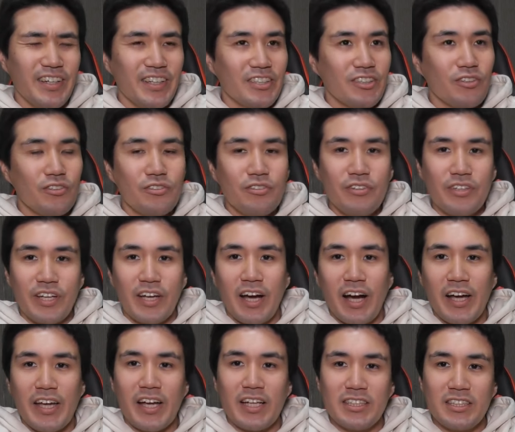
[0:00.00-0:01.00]
ちょっとね、
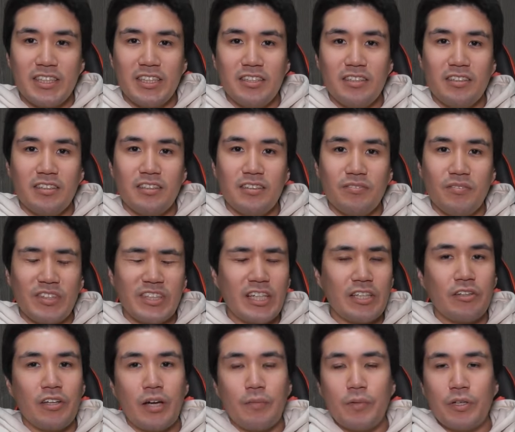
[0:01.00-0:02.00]
林、
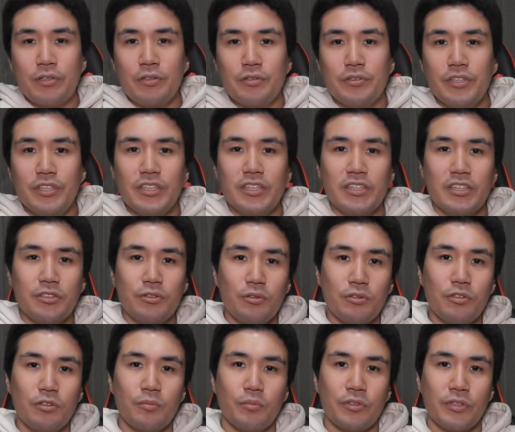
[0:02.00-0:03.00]
里山風にしよ
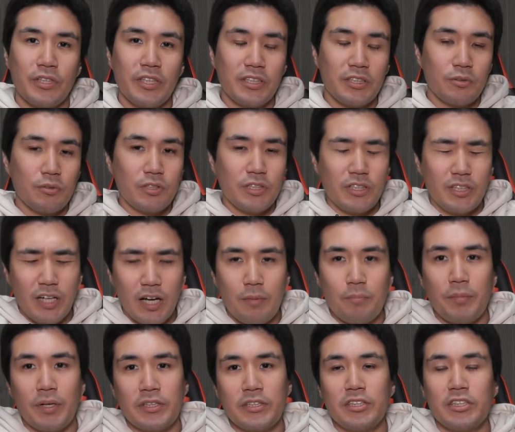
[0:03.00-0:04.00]
うと思って、少し
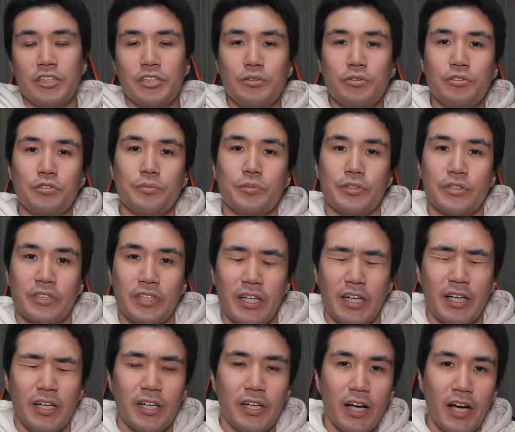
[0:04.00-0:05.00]
間伐しようと思っ
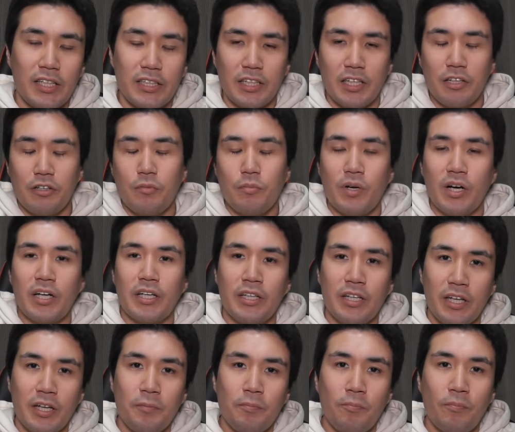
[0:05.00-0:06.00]
て、畑の周
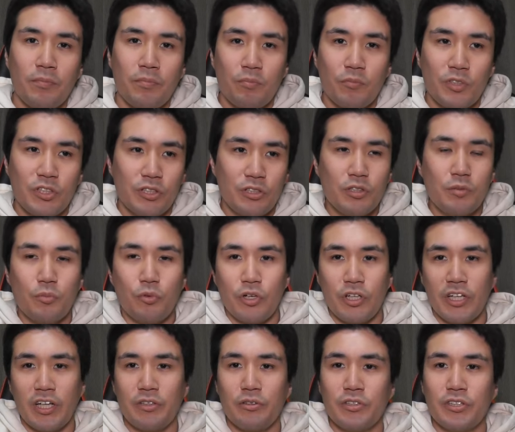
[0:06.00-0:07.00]
りね、すぐ
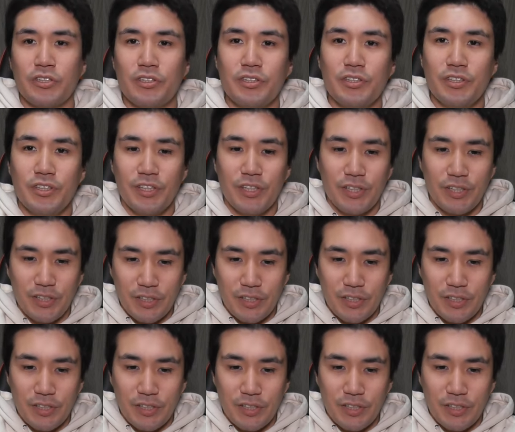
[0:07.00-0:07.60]
森だとすぐ、